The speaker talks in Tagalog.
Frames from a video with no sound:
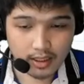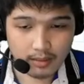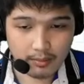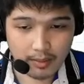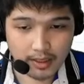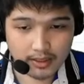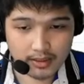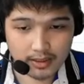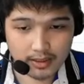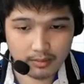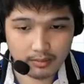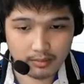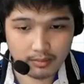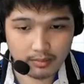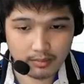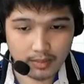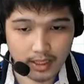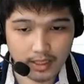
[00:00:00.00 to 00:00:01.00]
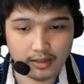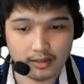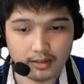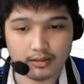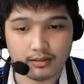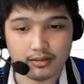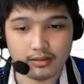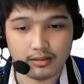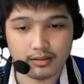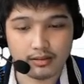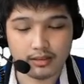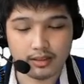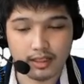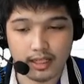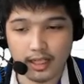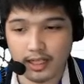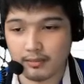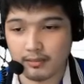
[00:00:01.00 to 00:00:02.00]
positive, ano,
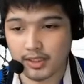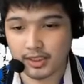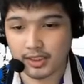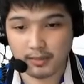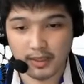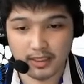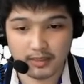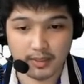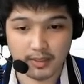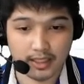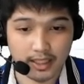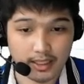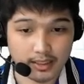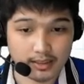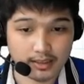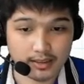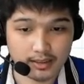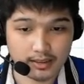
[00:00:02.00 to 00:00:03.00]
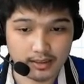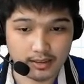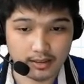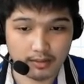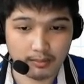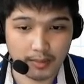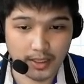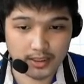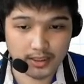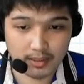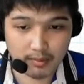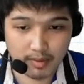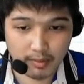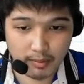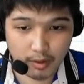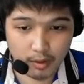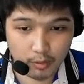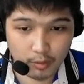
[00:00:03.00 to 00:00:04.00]
um, displacement S. No? Positive
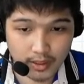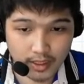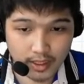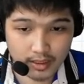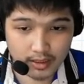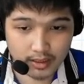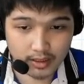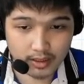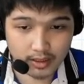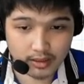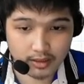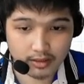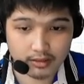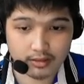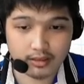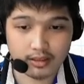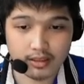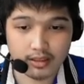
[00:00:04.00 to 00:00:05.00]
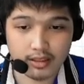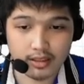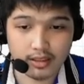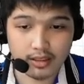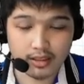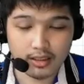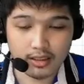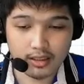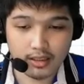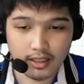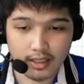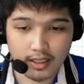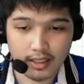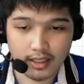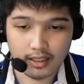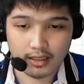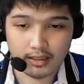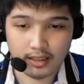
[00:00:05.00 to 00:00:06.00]
yung makukuha natin dito.
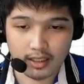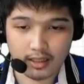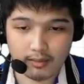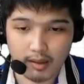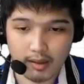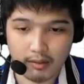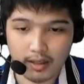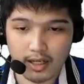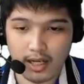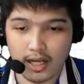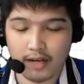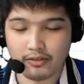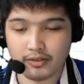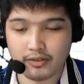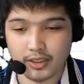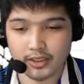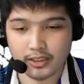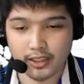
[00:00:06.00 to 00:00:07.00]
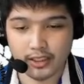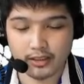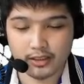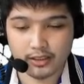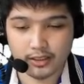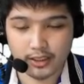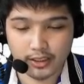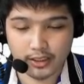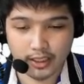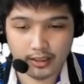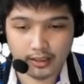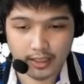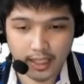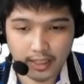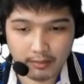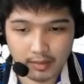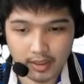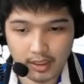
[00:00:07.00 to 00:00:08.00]
And halimbawa, after certain
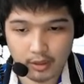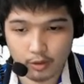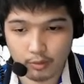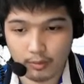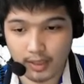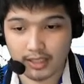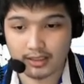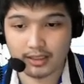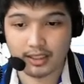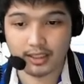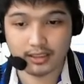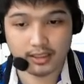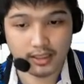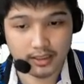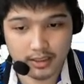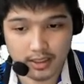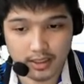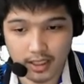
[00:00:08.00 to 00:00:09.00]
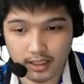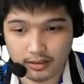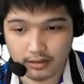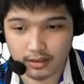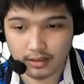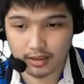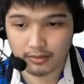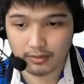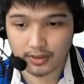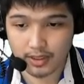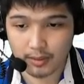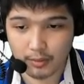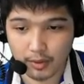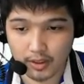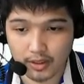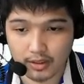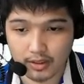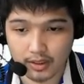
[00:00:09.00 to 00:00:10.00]
time t, umaatras kasi siya. So, say for
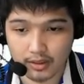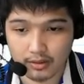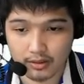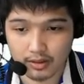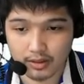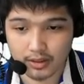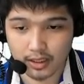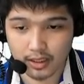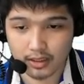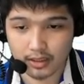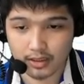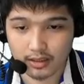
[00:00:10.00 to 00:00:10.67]
example, hindi dito na siya.